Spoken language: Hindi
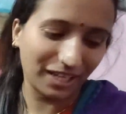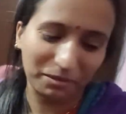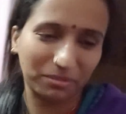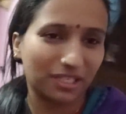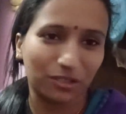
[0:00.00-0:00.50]

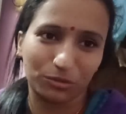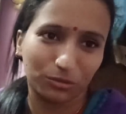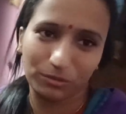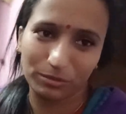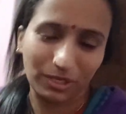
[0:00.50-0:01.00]
अपना तो
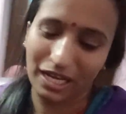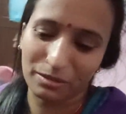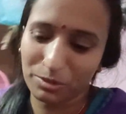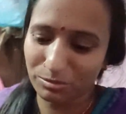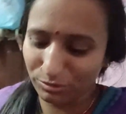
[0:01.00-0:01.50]

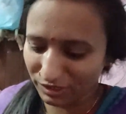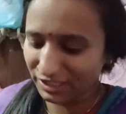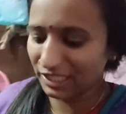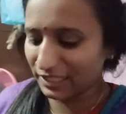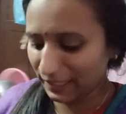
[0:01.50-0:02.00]
आदमी भूल ही
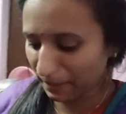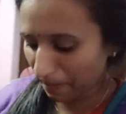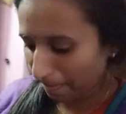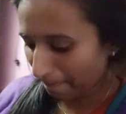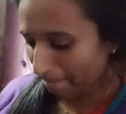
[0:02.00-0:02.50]
जाता है
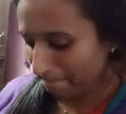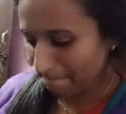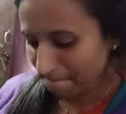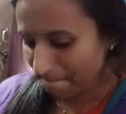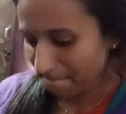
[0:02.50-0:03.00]

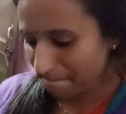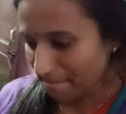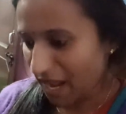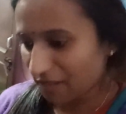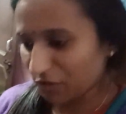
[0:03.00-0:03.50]

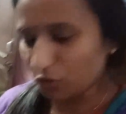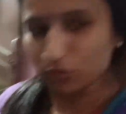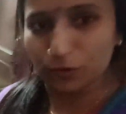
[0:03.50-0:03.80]
तो